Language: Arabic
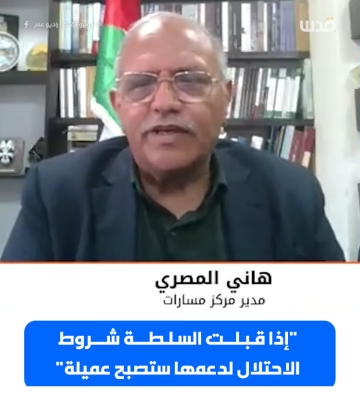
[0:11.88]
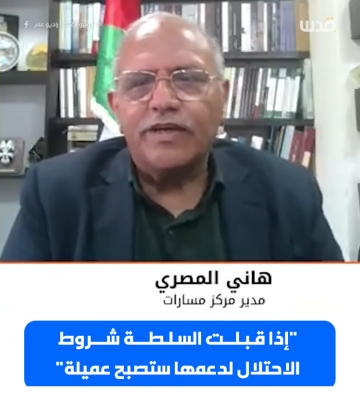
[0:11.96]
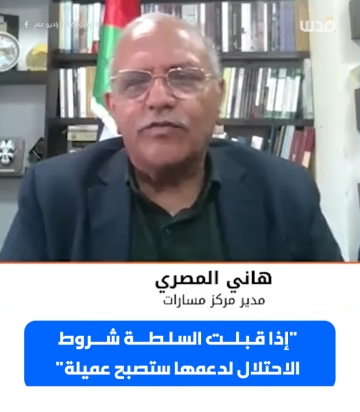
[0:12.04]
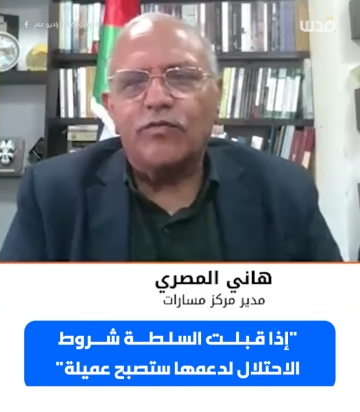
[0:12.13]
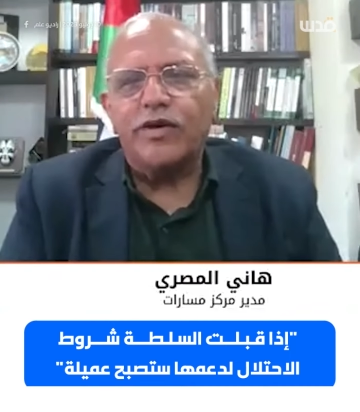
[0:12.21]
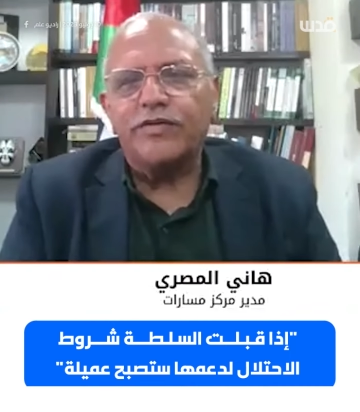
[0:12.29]

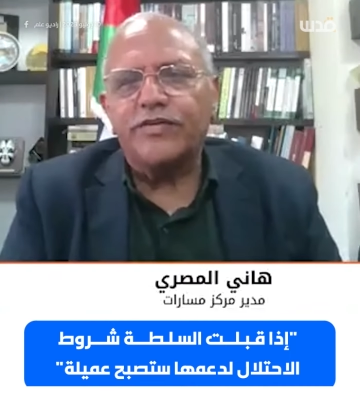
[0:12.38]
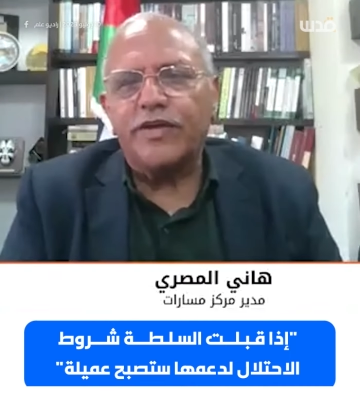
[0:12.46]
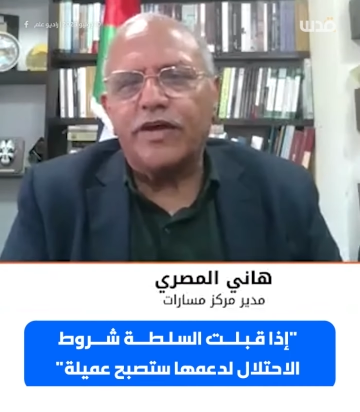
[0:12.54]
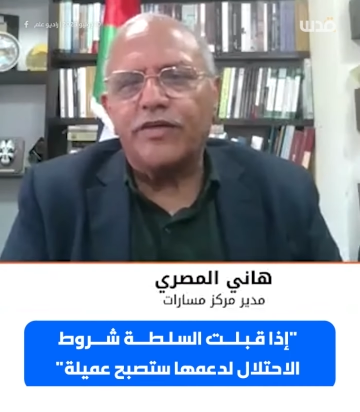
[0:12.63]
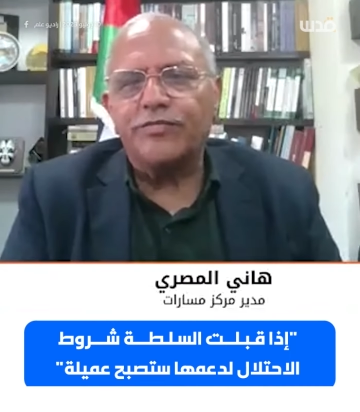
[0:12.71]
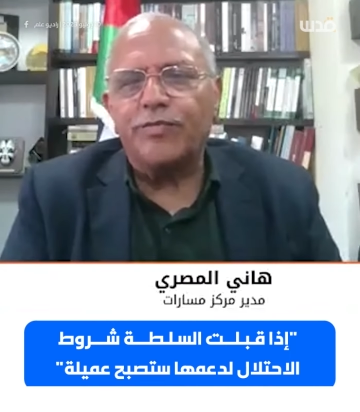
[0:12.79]

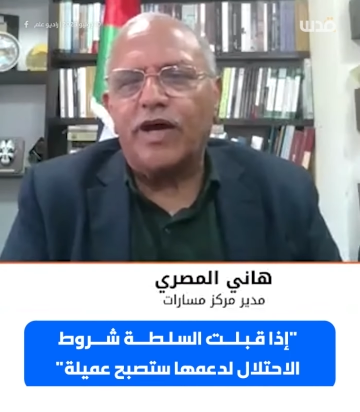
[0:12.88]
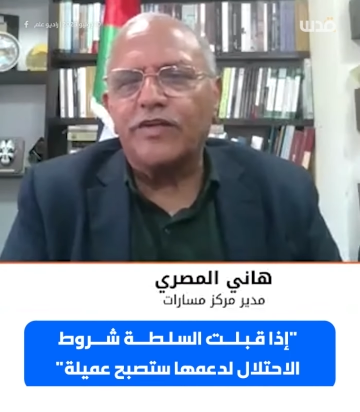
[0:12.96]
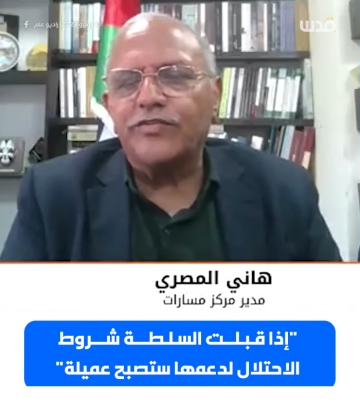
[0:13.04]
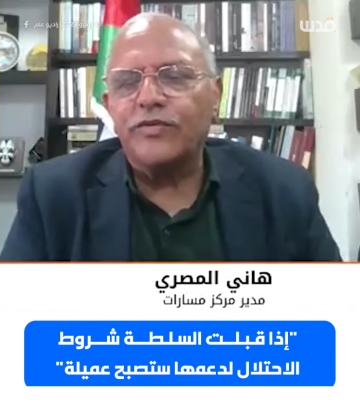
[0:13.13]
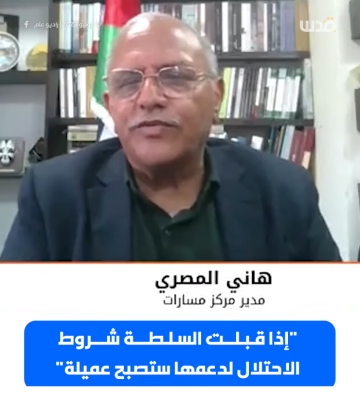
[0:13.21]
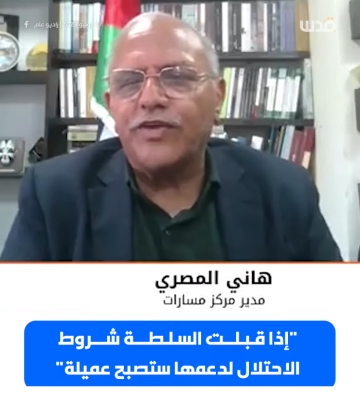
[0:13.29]
واذا
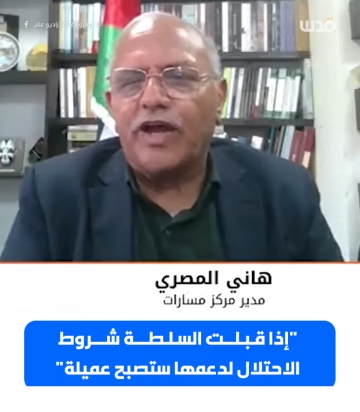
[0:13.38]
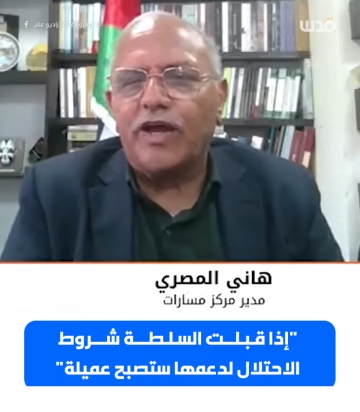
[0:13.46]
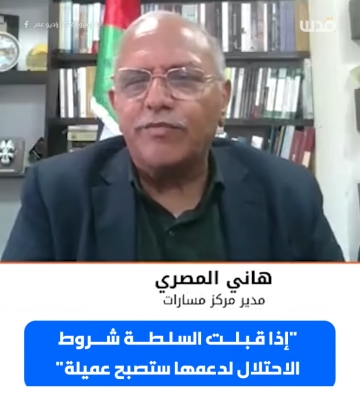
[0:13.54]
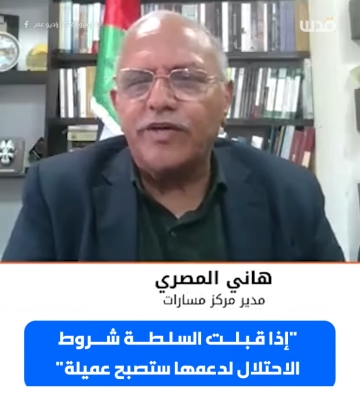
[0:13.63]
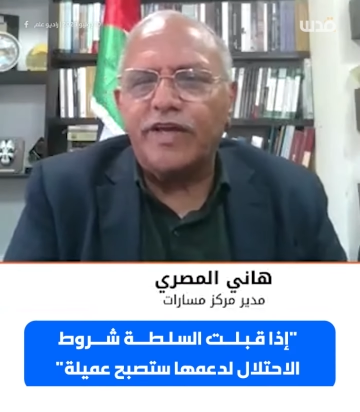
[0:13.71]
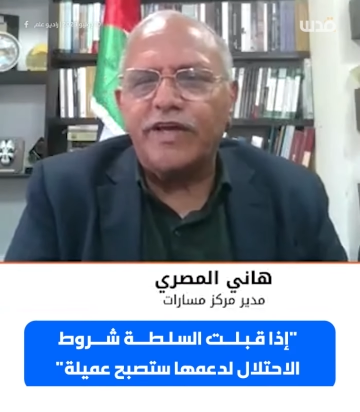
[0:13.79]
اصبحت سلطه
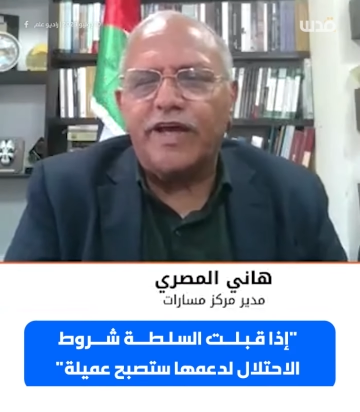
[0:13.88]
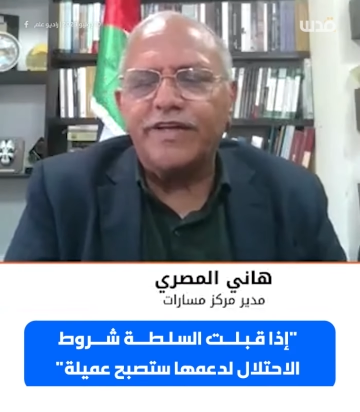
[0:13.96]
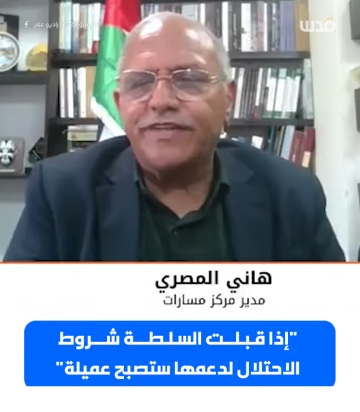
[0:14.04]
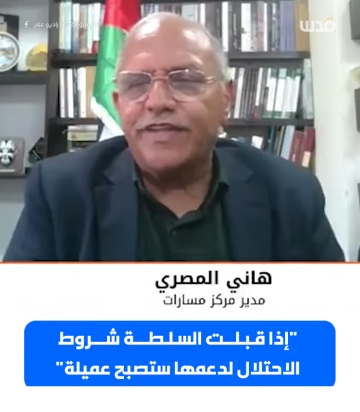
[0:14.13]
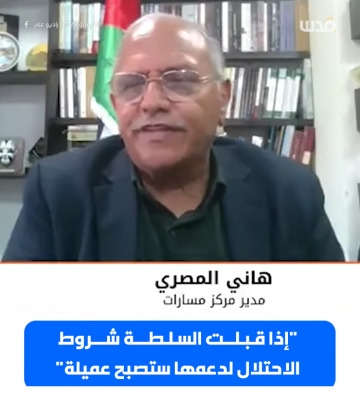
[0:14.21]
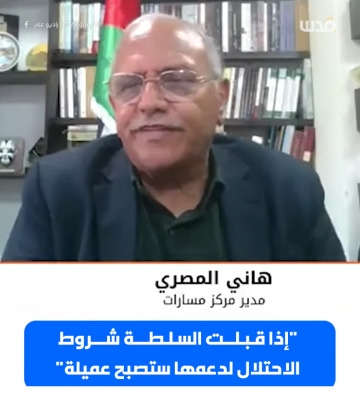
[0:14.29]
عميله يعني
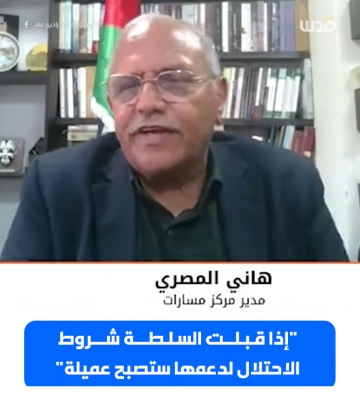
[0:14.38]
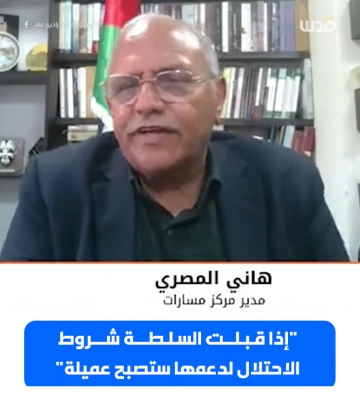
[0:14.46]
تنتهي